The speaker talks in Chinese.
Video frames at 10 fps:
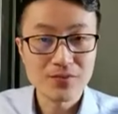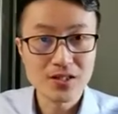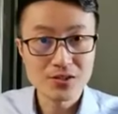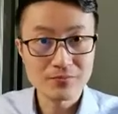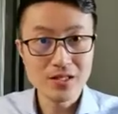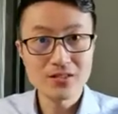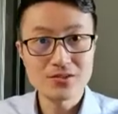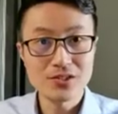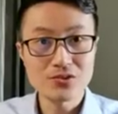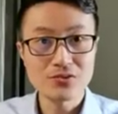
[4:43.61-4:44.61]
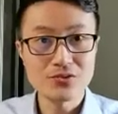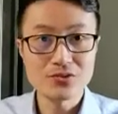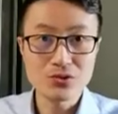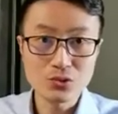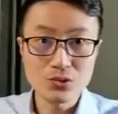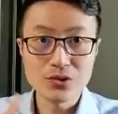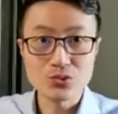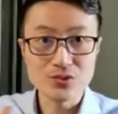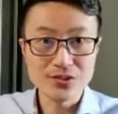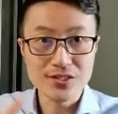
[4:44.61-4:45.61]
那什么样人接受呢？就是贵
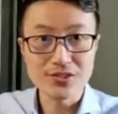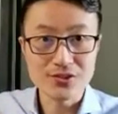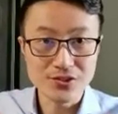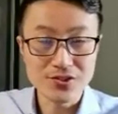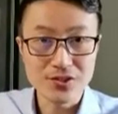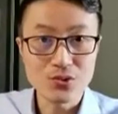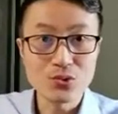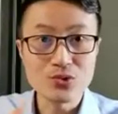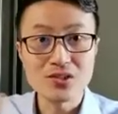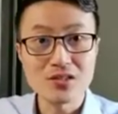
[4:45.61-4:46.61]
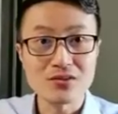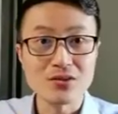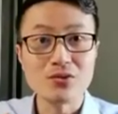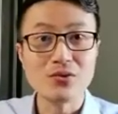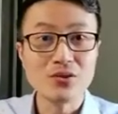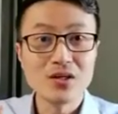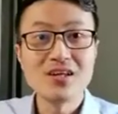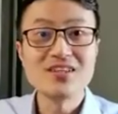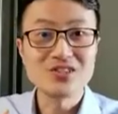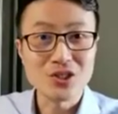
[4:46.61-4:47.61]
族阶级之间互相能够
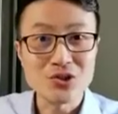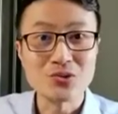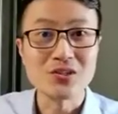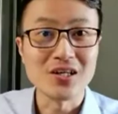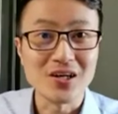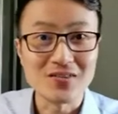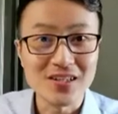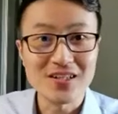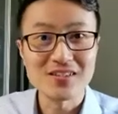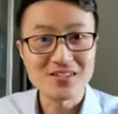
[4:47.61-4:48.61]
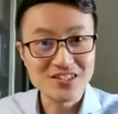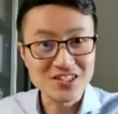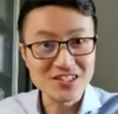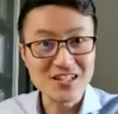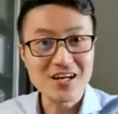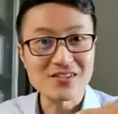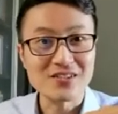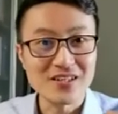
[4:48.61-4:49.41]
接受得了啊，吸纳你。